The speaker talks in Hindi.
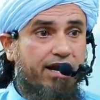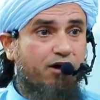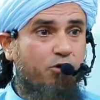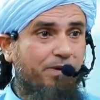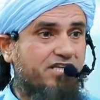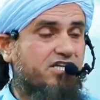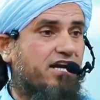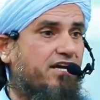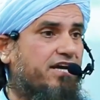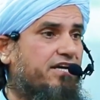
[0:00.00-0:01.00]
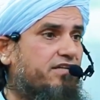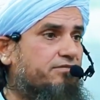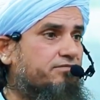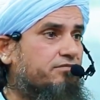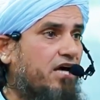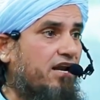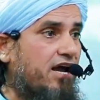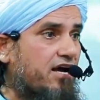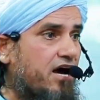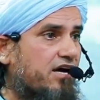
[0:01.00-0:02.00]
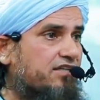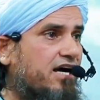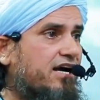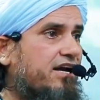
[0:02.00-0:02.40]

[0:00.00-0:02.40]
अल्लाह को पहचानना है अल्लाह का हक अदा